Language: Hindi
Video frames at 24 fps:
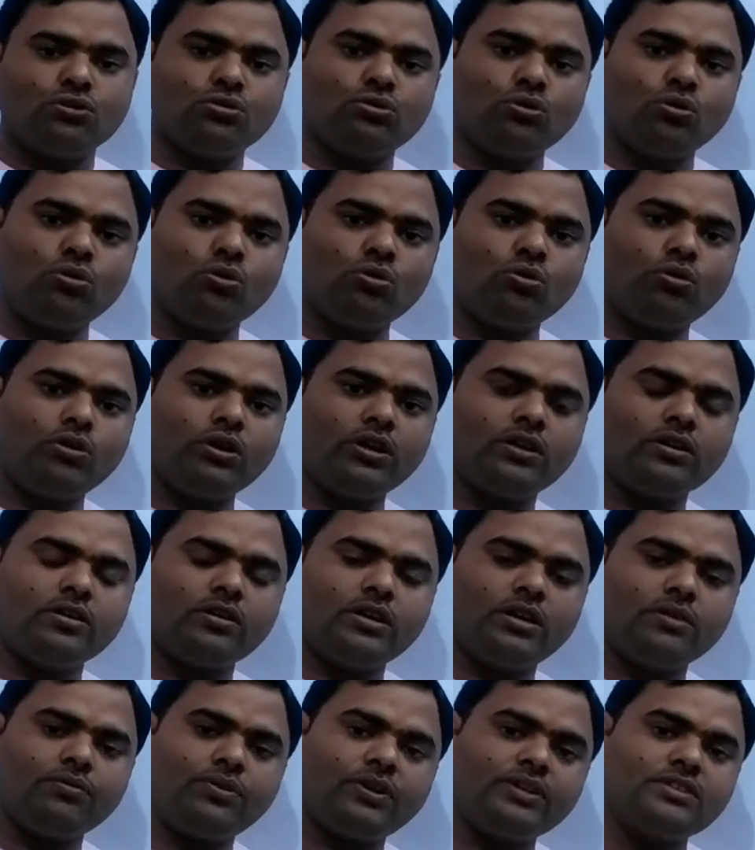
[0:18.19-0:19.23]
दोनों को
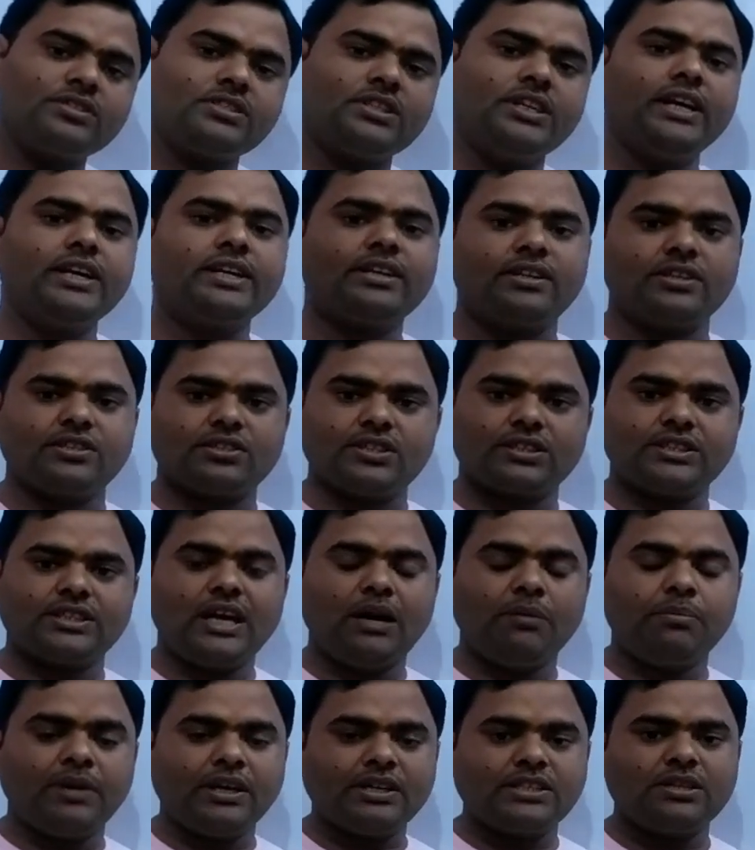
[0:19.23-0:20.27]
डिफ्रेंशिएट कर सकते हैं
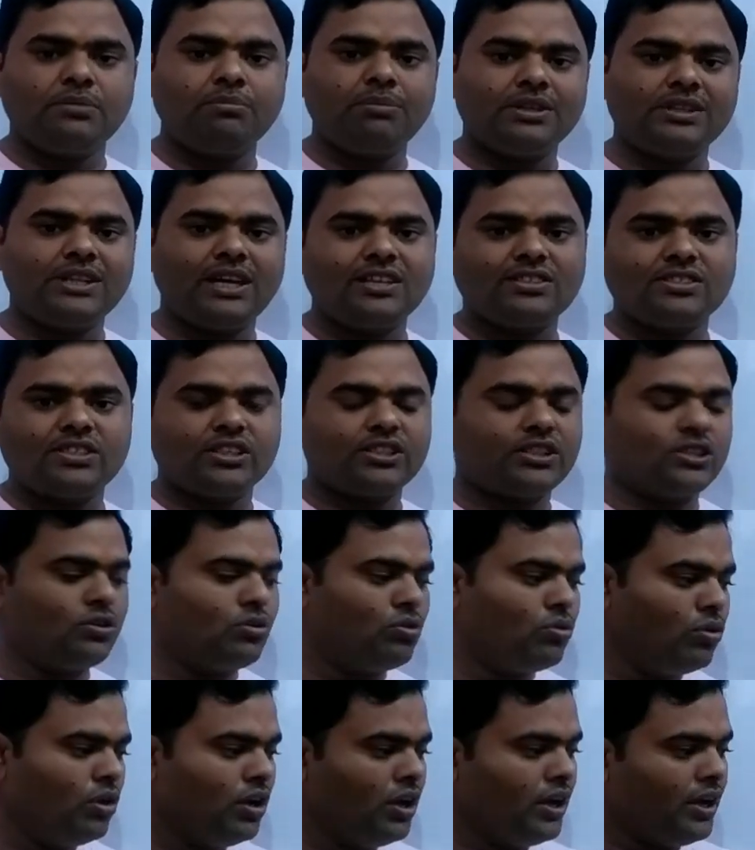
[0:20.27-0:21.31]
आप कैसे बता सकते
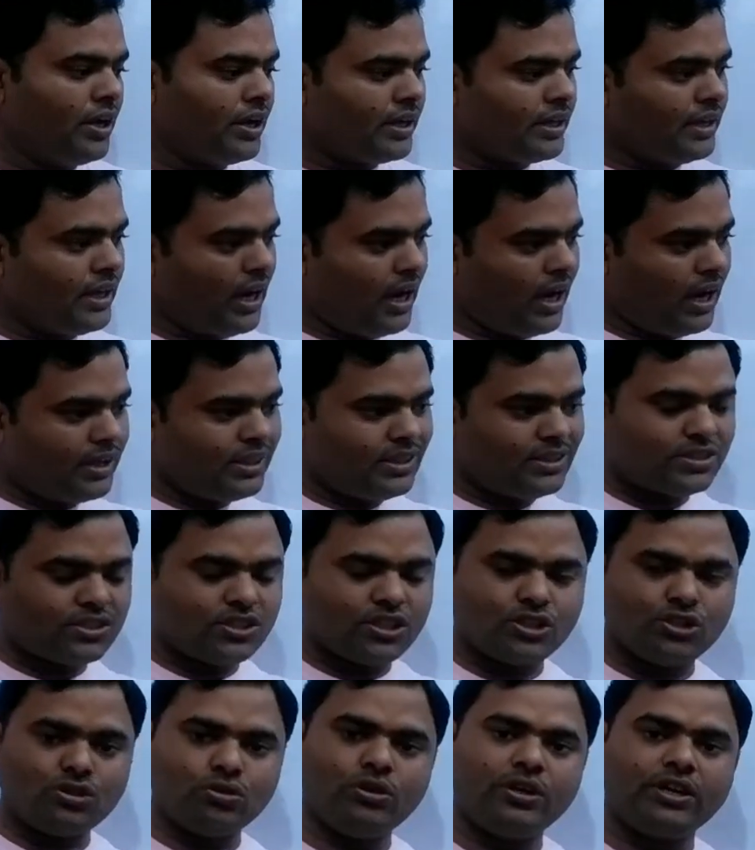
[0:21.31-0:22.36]
हो कि हाँ ये
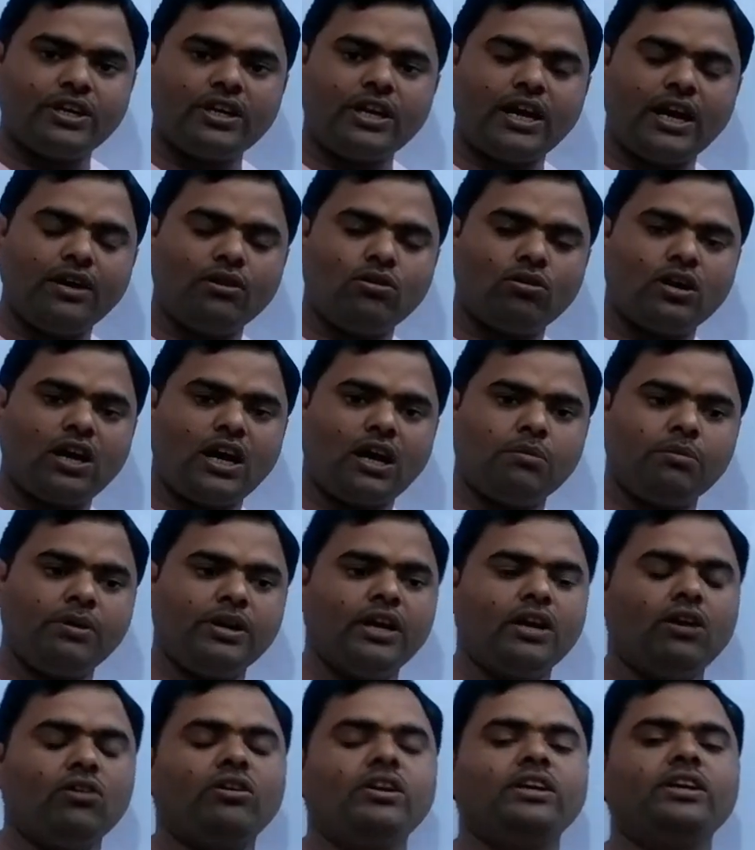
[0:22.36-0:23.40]
सचुरेटेड हाइड्रोकार्बन
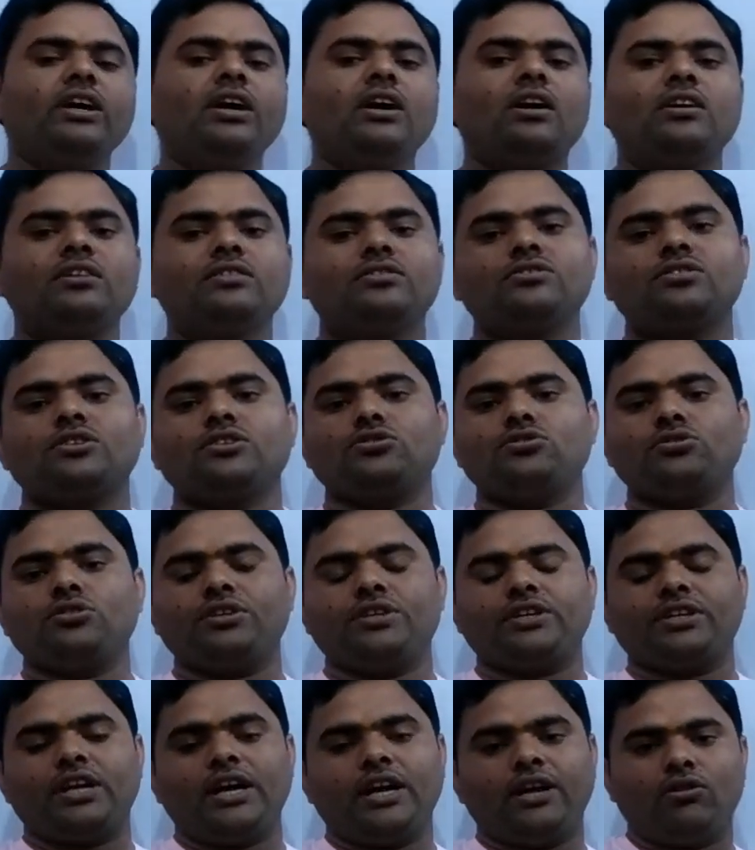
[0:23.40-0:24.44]
है और ये
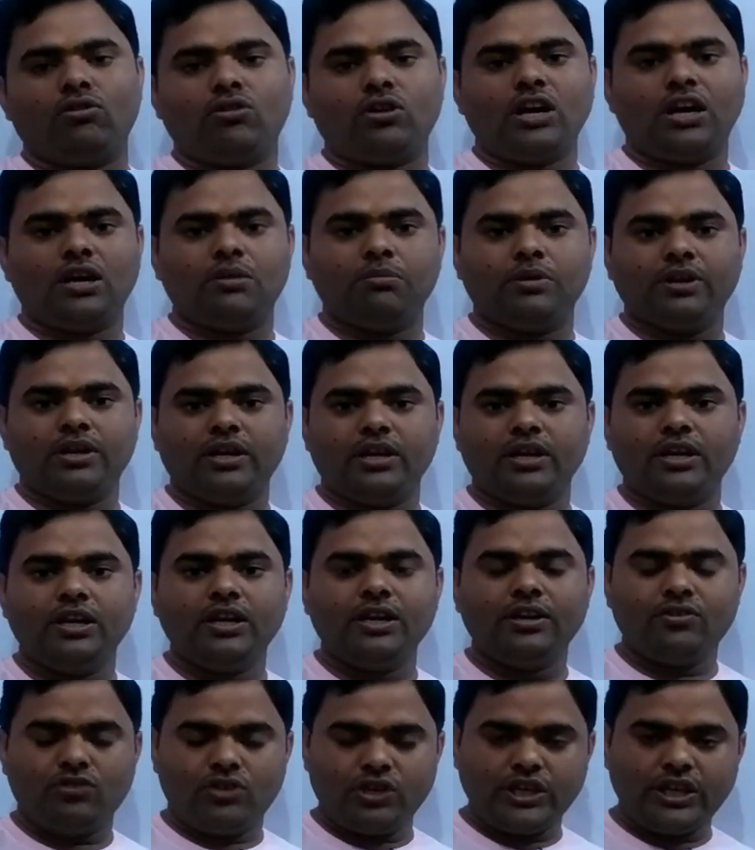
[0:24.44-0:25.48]
अनसेचुरेटेड हाइड्रोकार्बन है
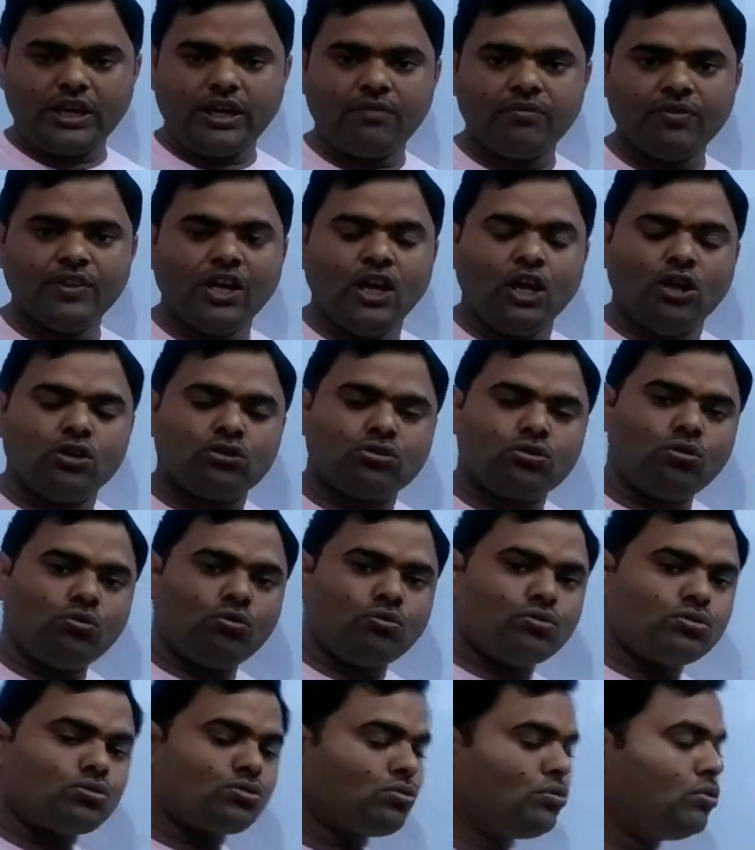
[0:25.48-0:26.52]
ठीक है तो
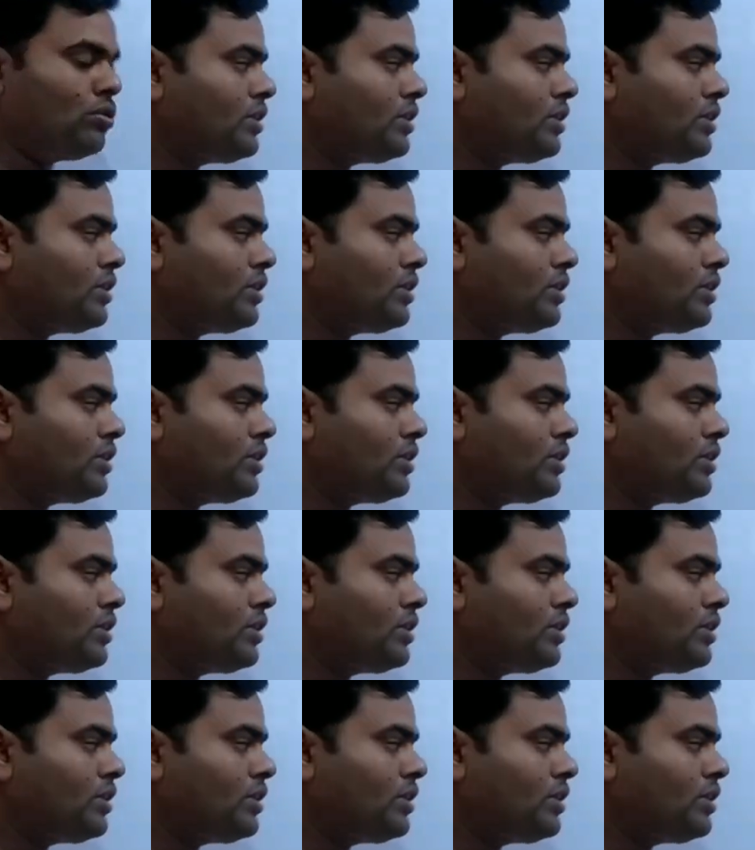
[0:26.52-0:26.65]
उसको